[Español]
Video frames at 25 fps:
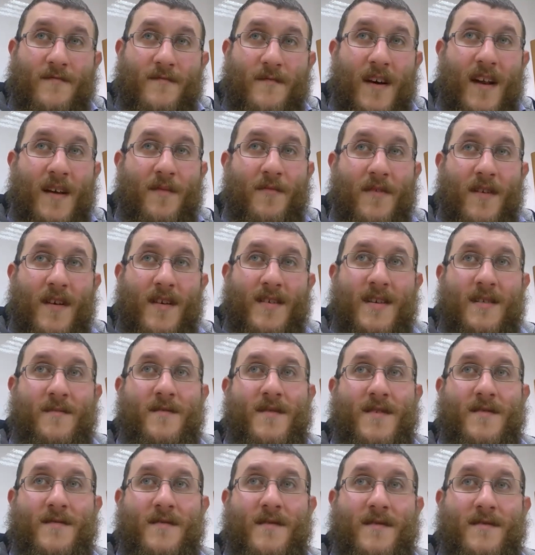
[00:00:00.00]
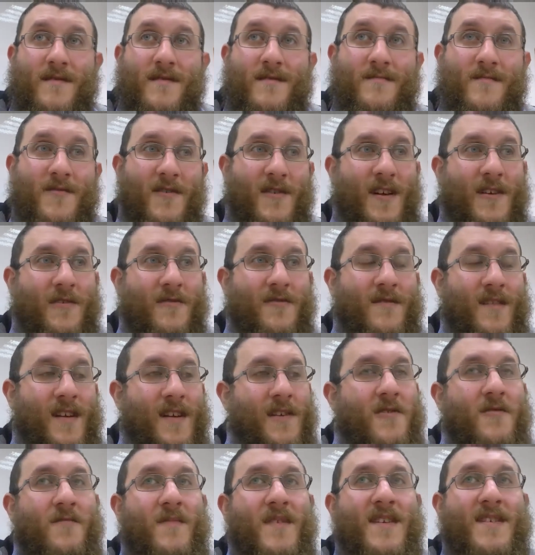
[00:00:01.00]
para poder hacer mitzvot, pero
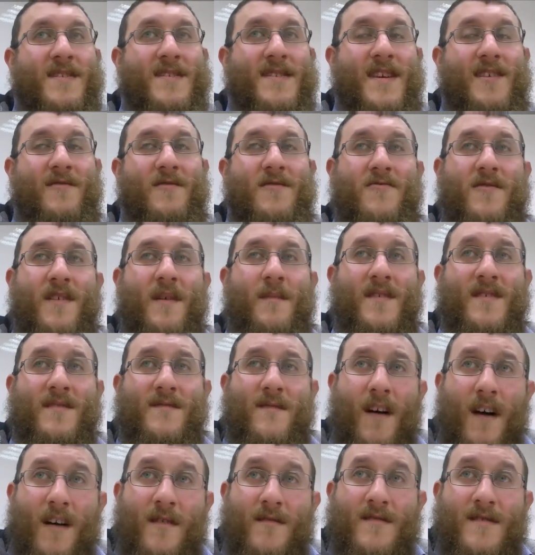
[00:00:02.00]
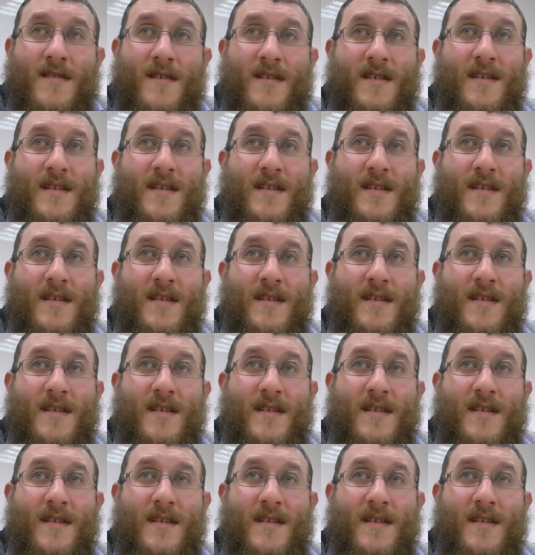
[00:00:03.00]
el comer en sí no es una mitzvah,